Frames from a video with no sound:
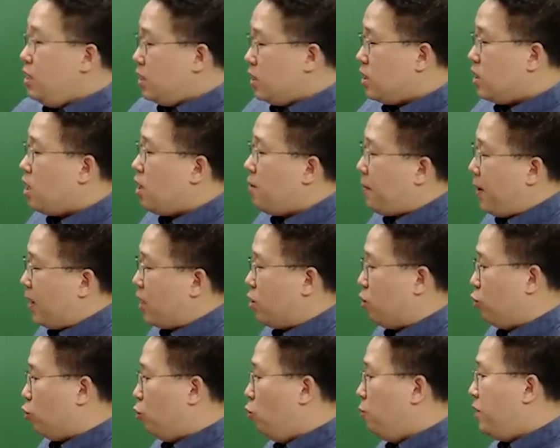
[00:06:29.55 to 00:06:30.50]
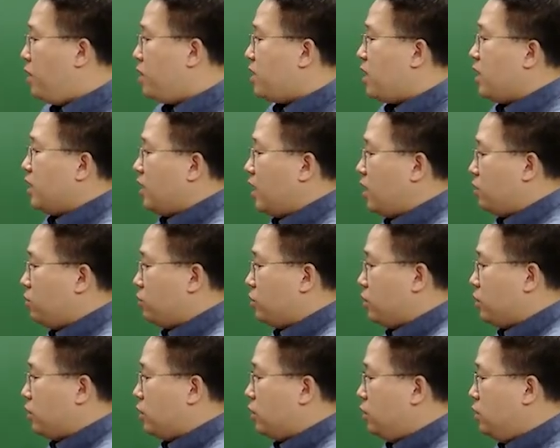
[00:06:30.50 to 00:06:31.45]
이에 반해서 도매상이라는
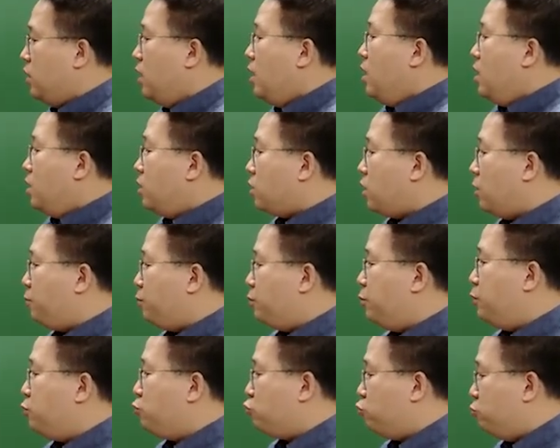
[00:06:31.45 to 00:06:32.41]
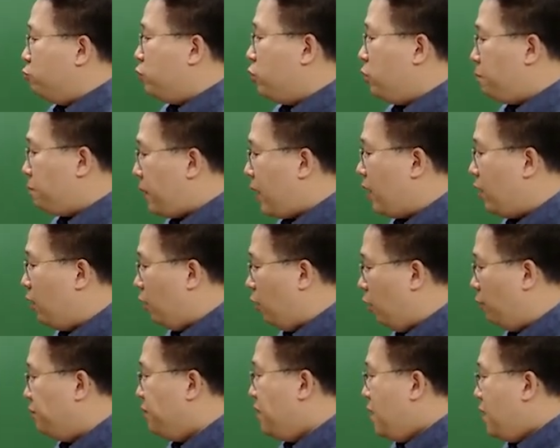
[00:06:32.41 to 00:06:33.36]
것은 제품을
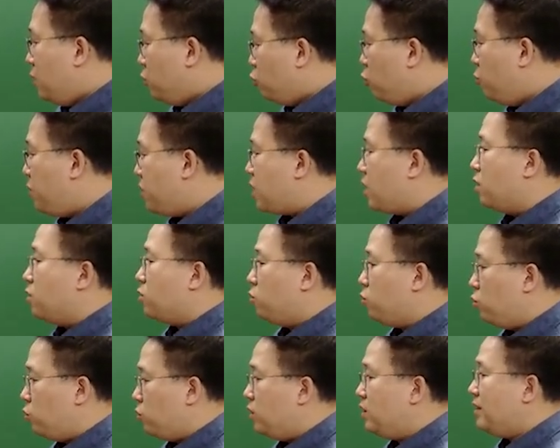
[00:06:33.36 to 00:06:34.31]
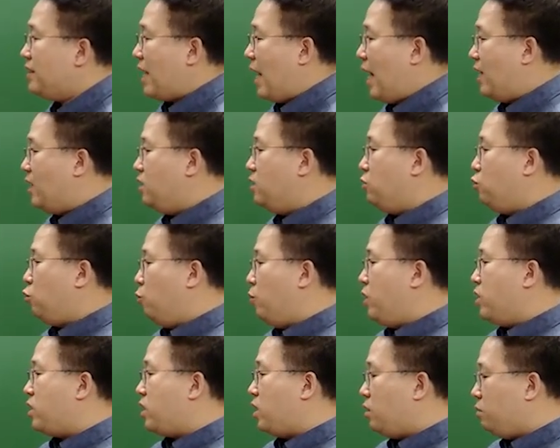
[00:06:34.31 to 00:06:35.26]
구입하여 소매상 또는 다른
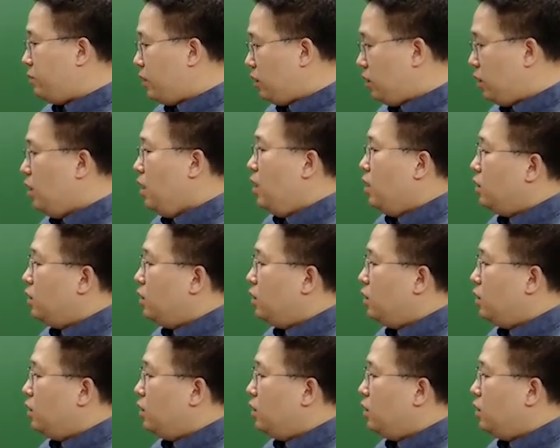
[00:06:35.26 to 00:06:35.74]
도매상 및